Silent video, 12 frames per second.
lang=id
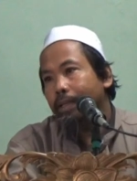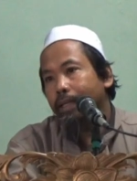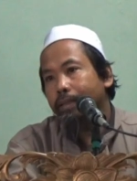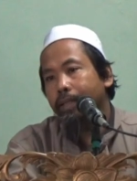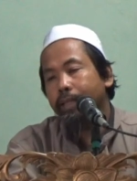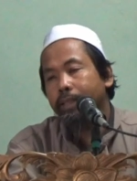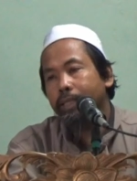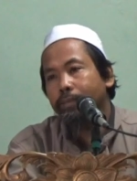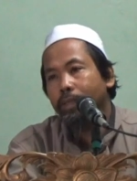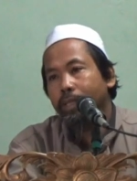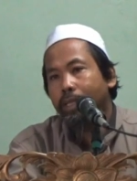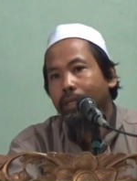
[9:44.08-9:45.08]
Hadirin yang
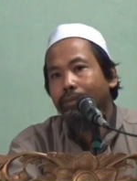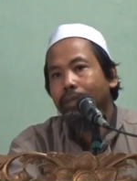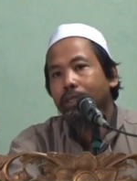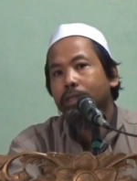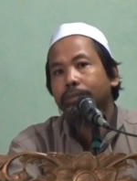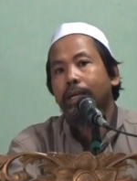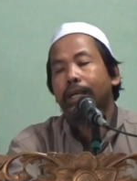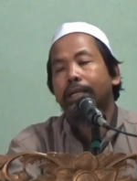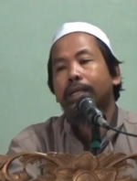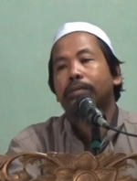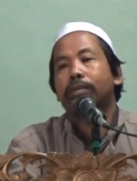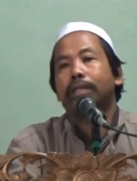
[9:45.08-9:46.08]
dimuliakan Allah
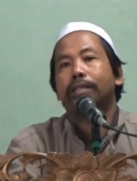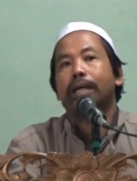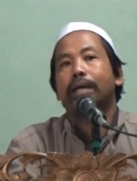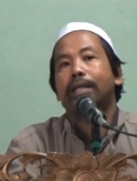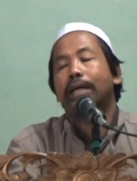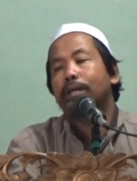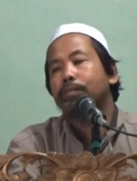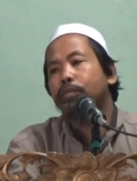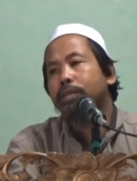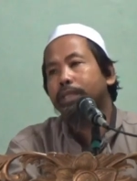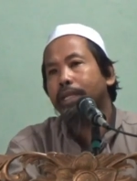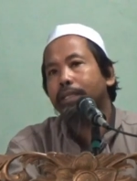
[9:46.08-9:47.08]
Subhanahu wa taala,
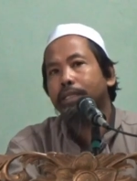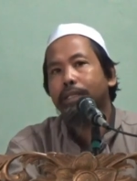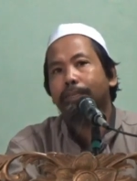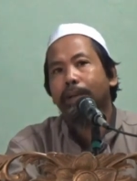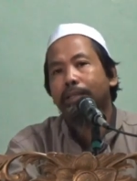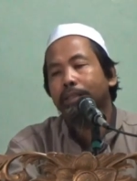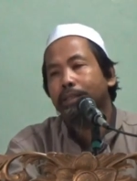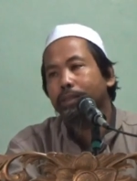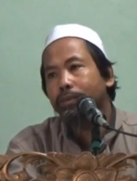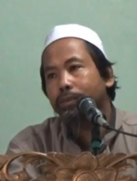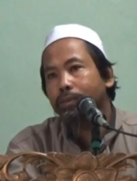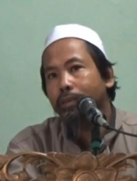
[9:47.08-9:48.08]
kemudian di tempat
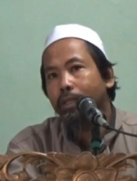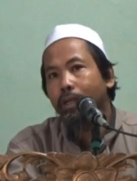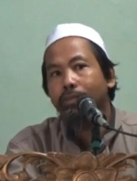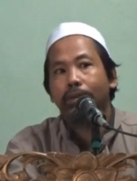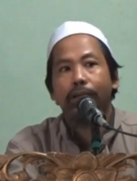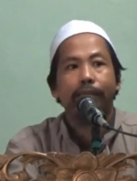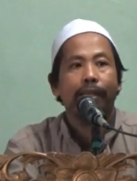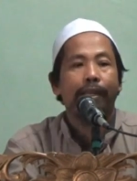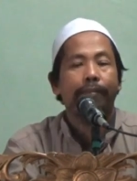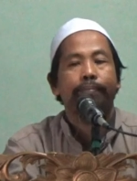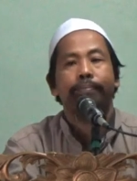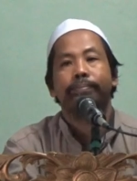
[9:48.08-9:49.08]
itu Allah
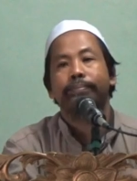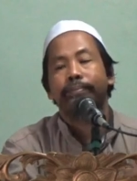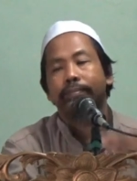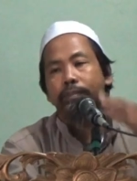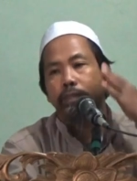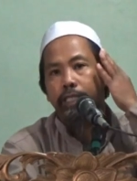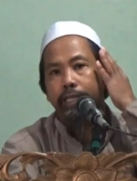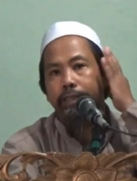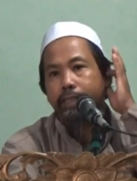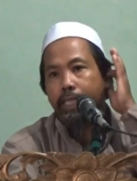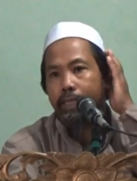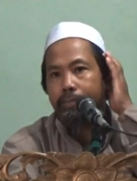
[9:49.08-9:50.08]
kirim
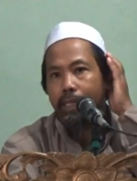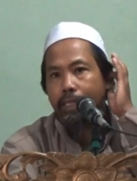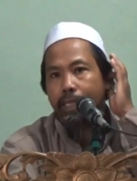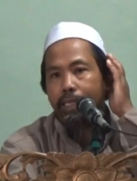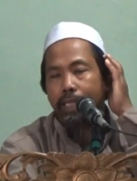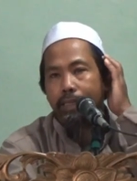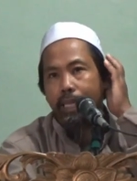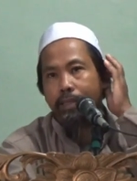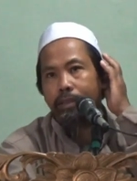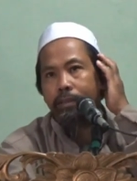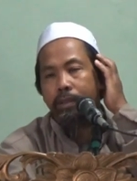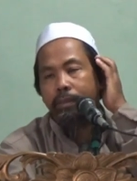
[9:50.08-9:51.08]
jin-jin pada
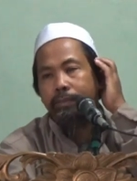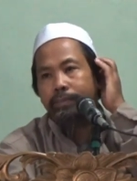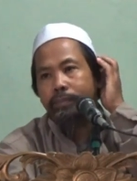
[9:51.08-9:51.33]
datang.